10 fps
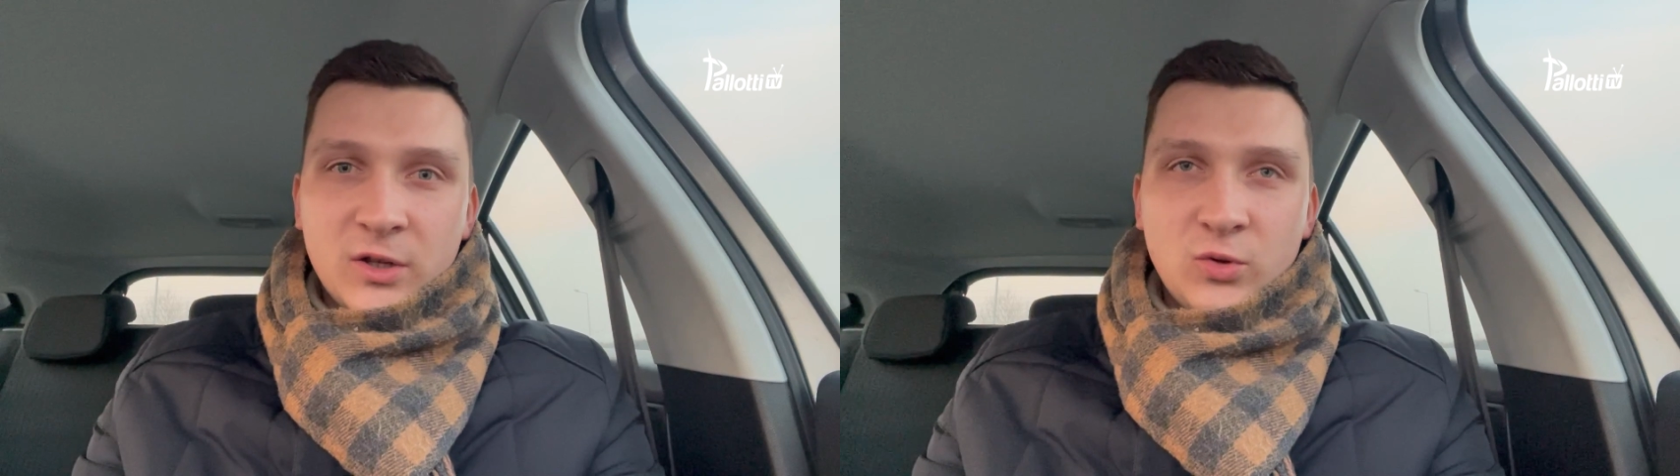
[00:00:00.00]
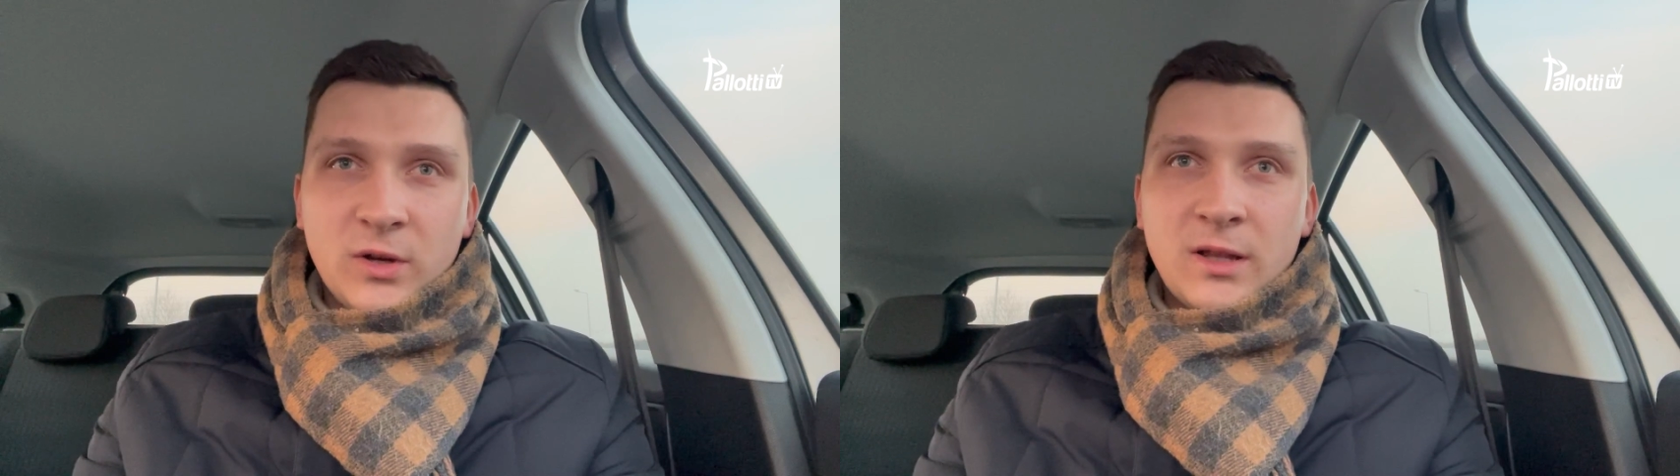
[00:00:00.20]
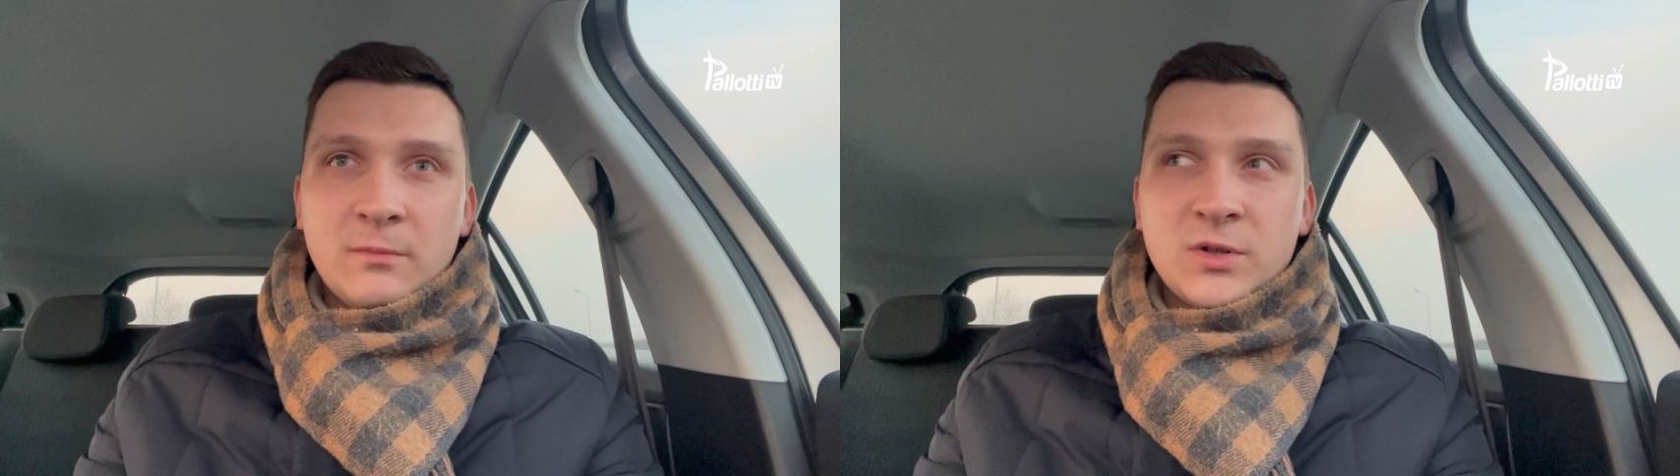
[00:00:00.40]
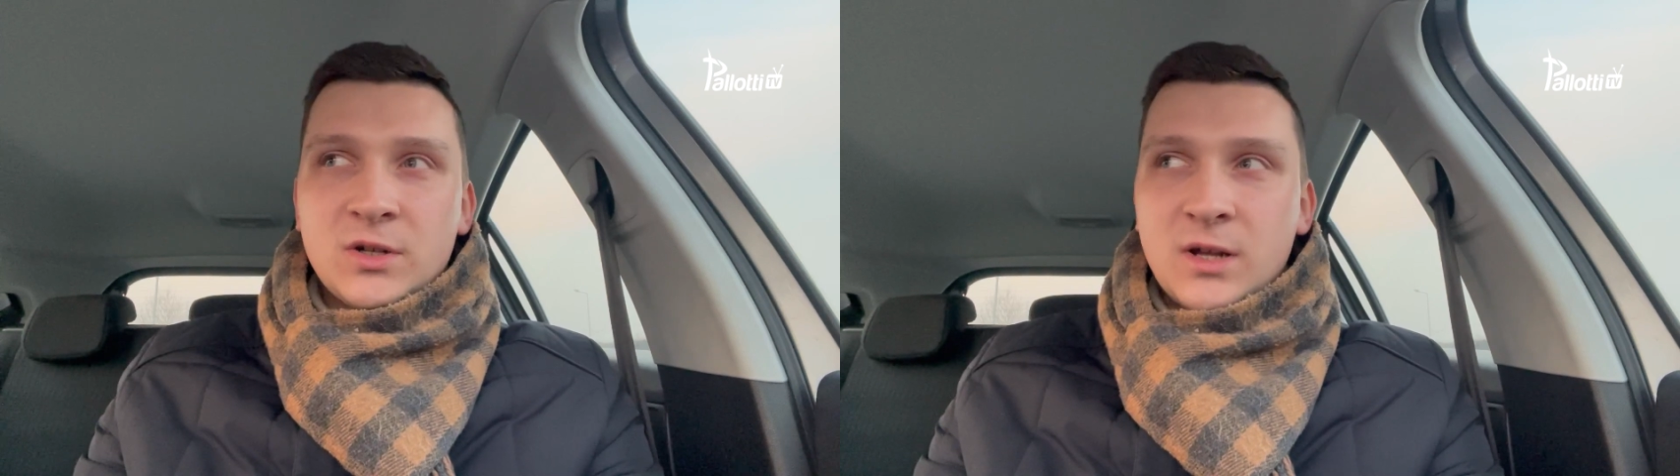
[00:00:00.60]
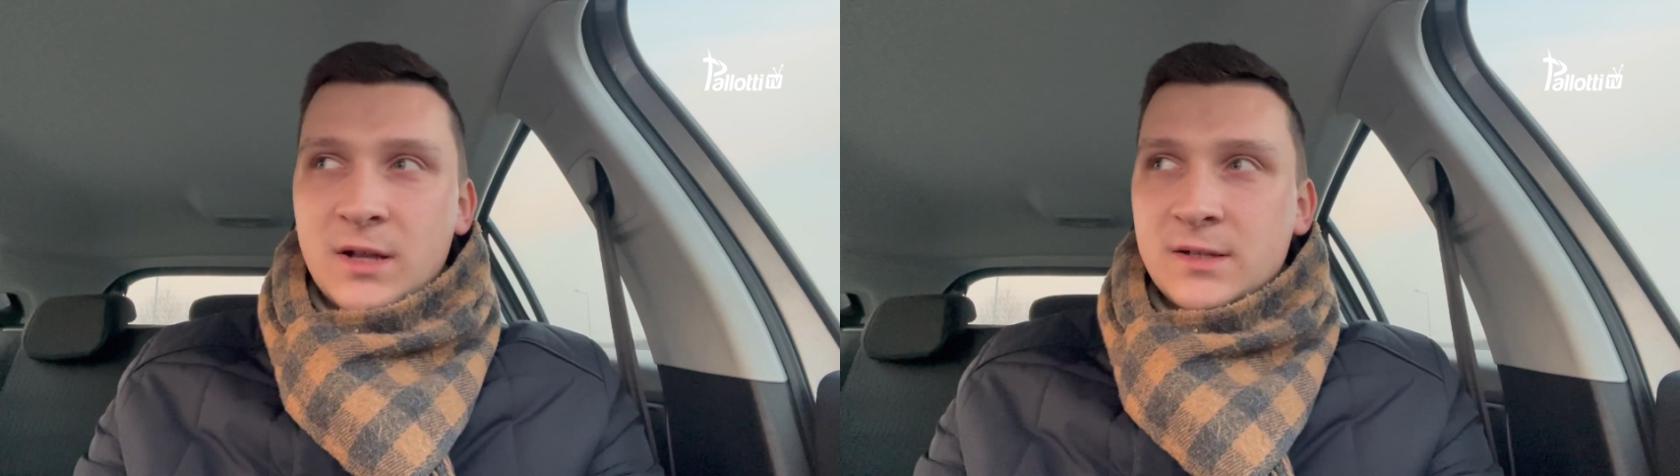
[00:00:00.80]
który nam
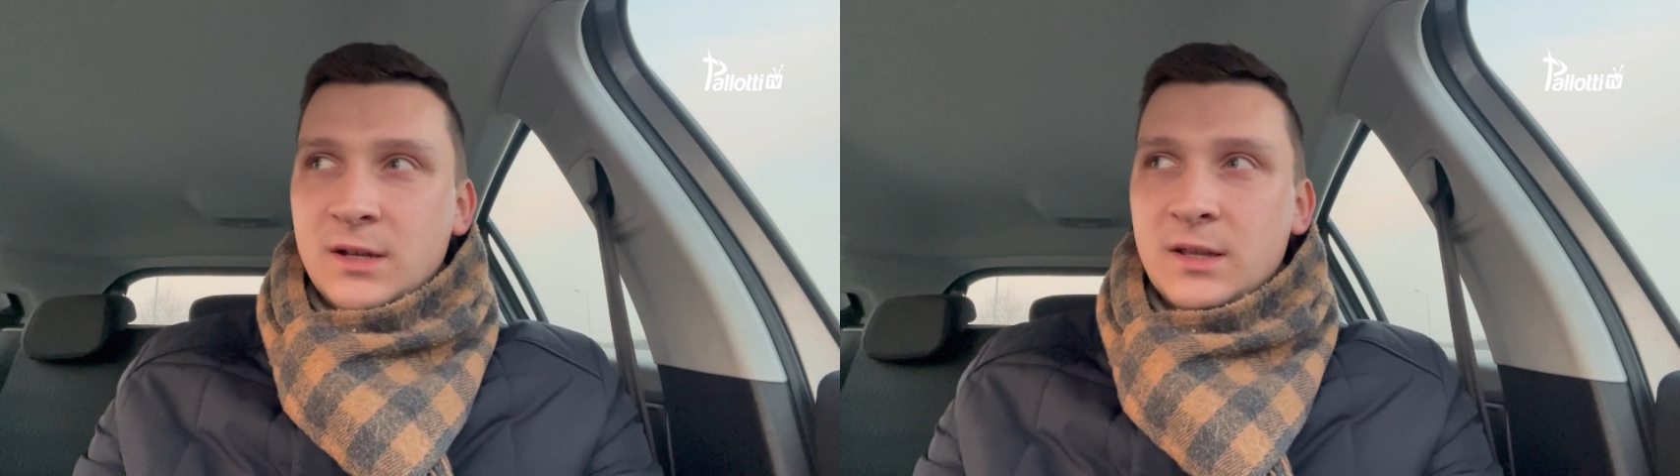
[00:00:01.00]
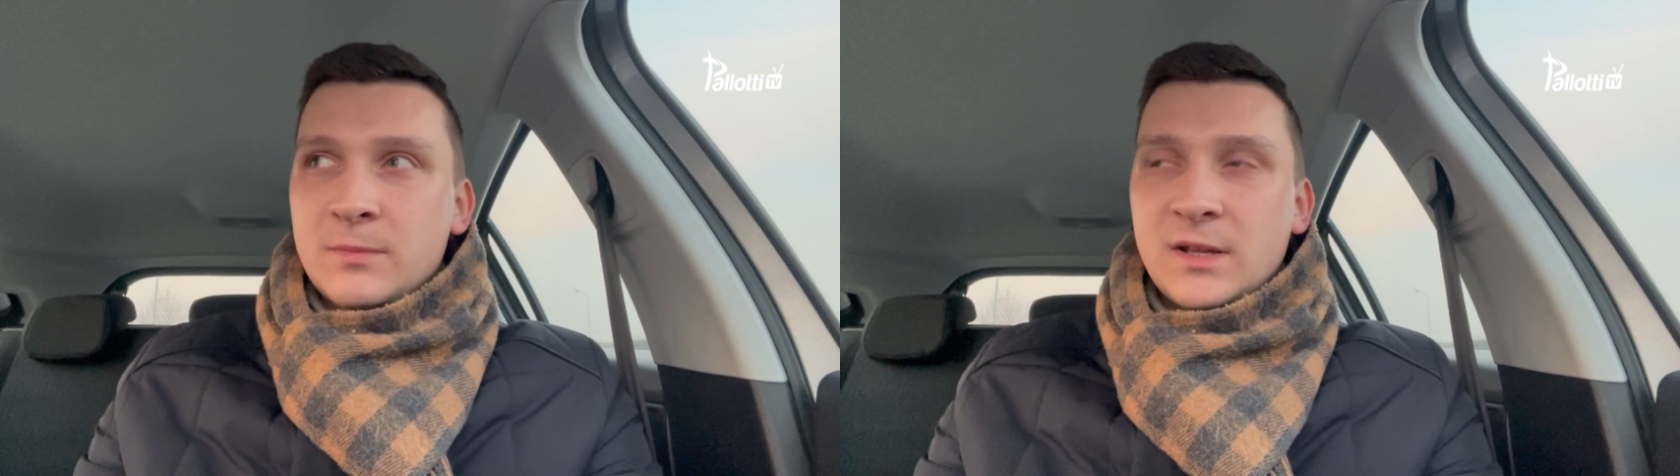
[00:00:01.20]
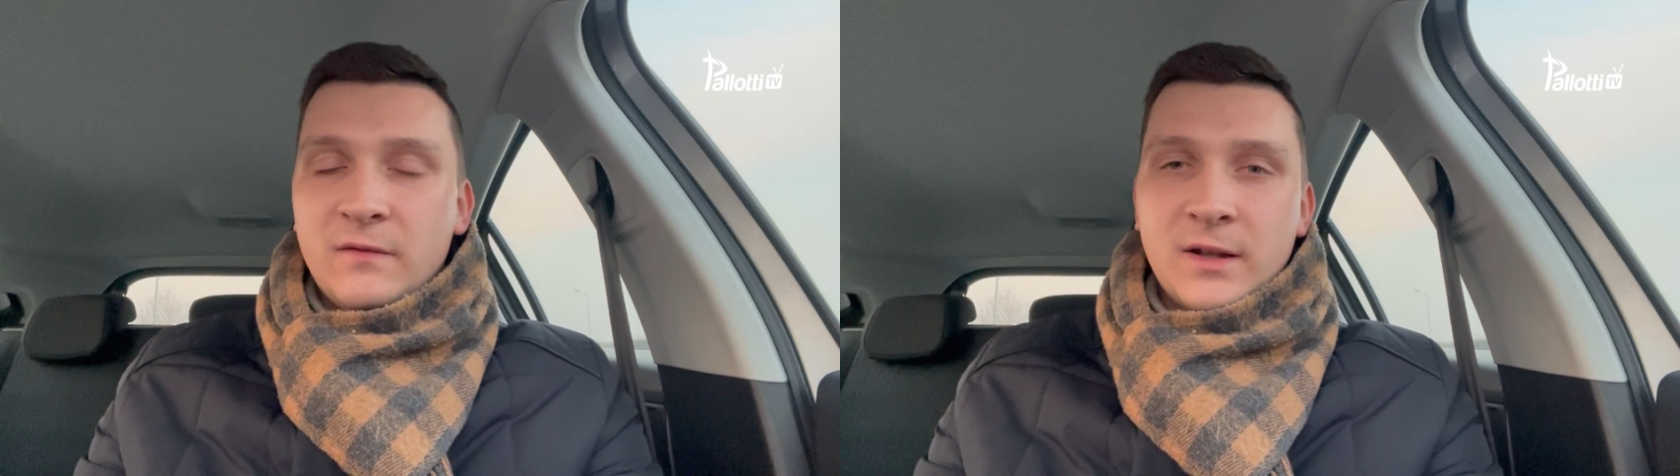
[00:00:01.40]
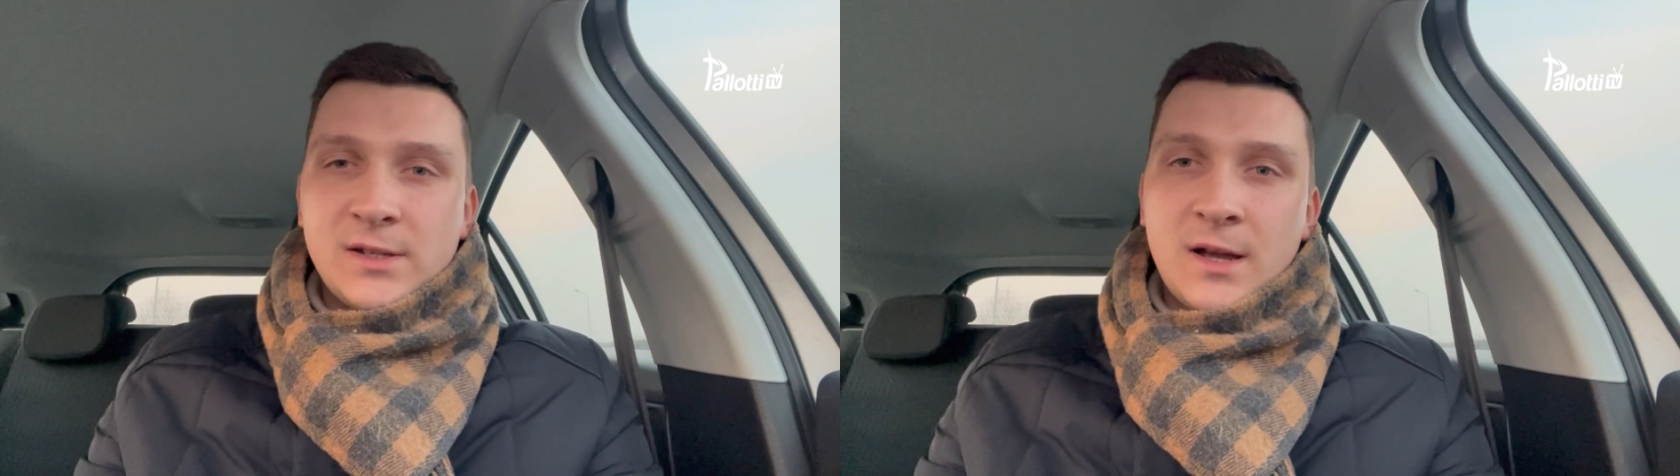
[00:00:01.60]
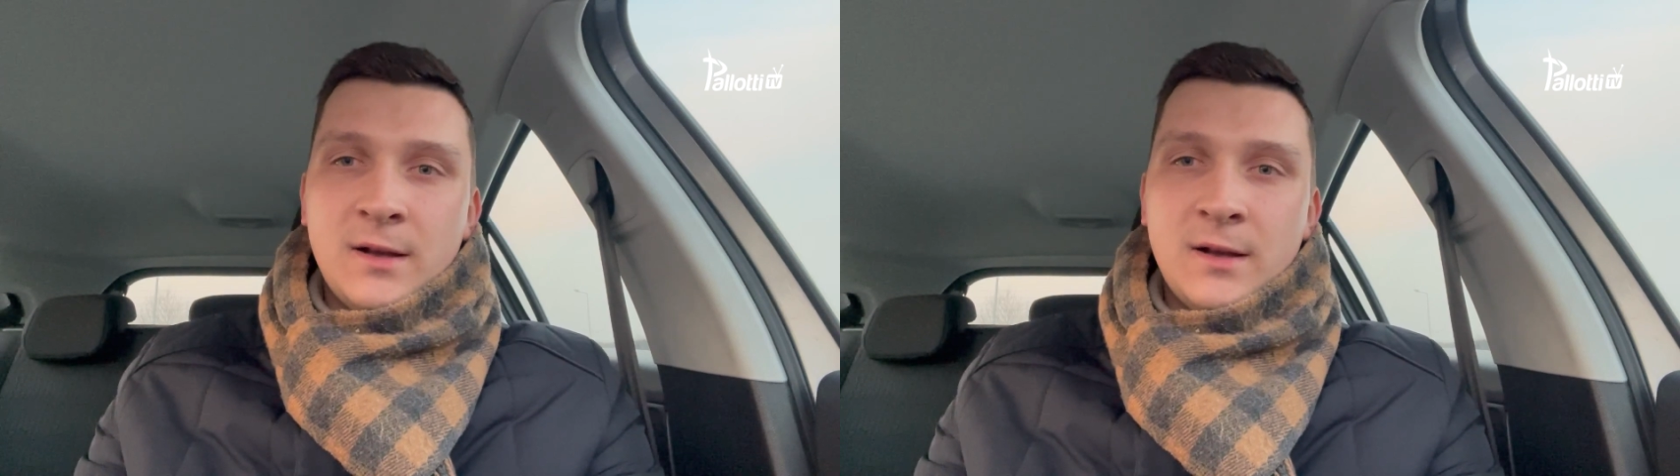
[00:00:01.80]
przeszkadza i nam zawadza,